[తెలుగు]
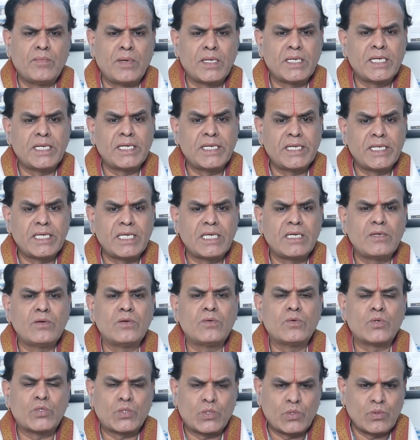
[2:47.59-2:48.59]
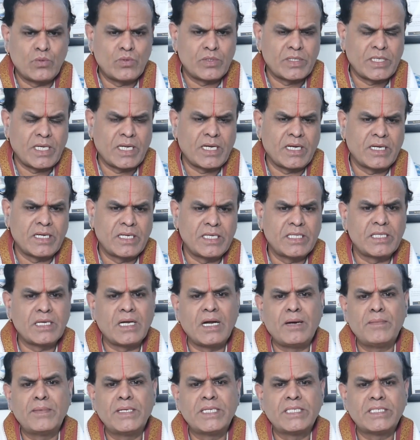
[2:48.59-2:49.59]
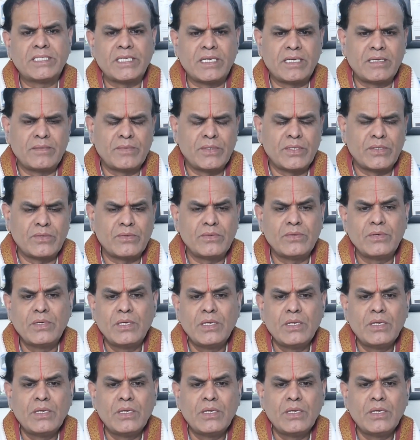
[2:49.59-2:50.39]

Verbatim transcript: మన ఇంటికి వస్తూ ఉంటారండి ఇది గమనించండి మీరు